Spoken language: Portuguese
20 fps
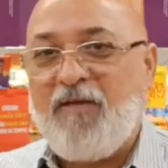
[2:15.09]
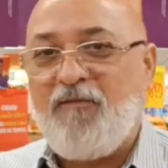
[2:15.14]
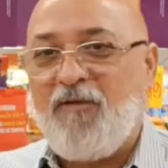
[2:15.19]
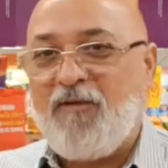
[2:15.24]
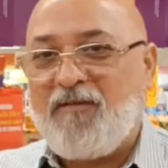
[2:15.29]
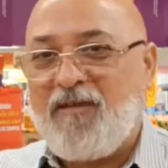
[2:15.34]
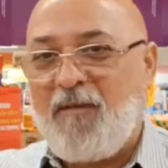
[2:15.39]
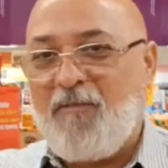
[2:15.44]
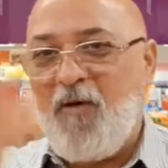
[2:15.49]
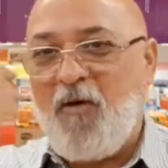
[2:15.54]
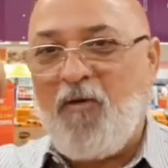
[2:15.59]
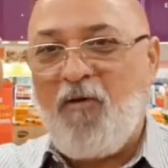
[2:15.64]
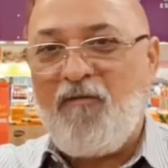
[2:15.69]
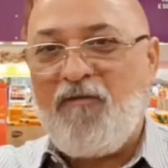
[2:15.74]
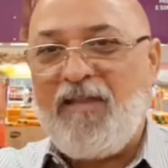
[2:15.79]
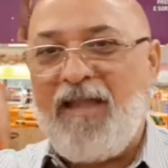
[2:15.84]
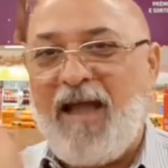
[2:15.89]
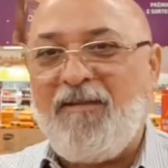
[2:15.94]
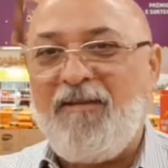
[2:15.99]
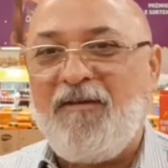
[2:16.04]
Você é meu
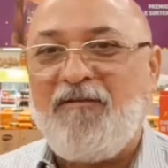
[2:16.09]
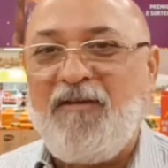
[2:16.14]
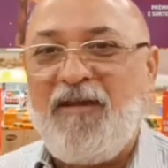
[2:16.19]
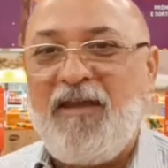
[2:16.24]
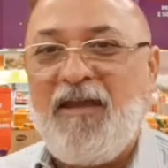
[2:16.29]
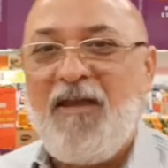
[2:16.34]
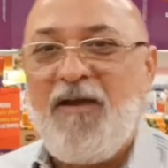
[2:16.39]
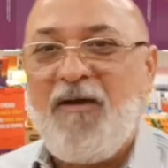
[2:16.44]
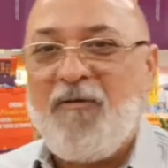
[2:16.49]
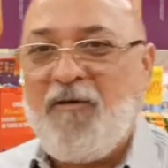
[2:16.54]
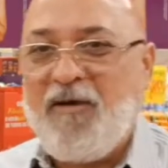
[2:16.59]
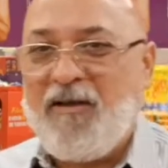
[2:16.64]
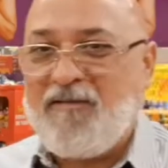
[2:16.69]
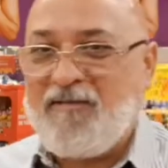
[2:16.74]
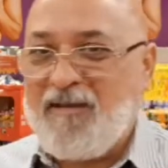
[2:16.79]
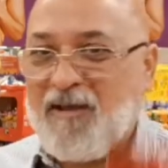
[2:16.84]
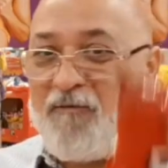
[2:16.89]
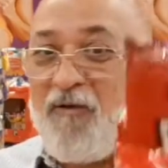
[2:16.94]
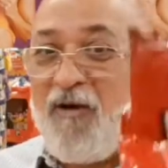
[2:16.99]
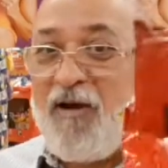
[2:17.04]
convidado a vir
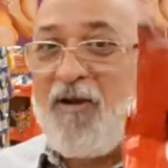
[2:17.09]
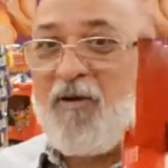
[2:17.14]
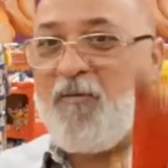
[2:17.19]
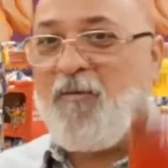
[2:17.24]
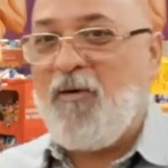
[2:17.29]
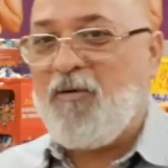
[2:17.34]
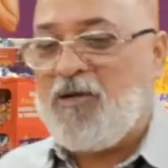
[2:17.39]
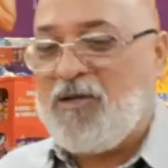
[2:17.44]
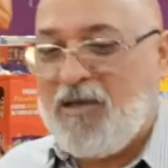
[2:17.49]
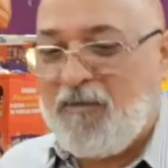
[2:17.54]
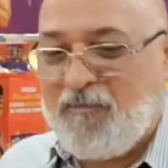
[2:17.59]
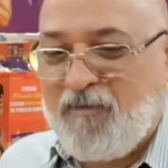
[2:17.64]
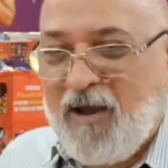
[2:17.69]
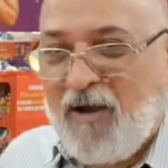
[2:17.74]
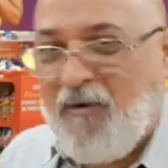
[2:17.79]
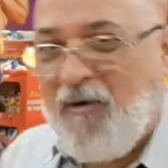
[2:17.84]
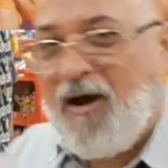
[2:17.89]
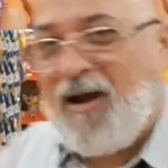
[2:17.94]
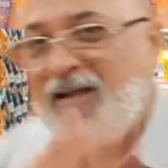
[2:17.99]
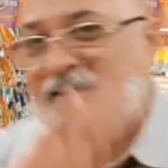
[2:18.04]
conhecer. Vou ali comer uns chips agora.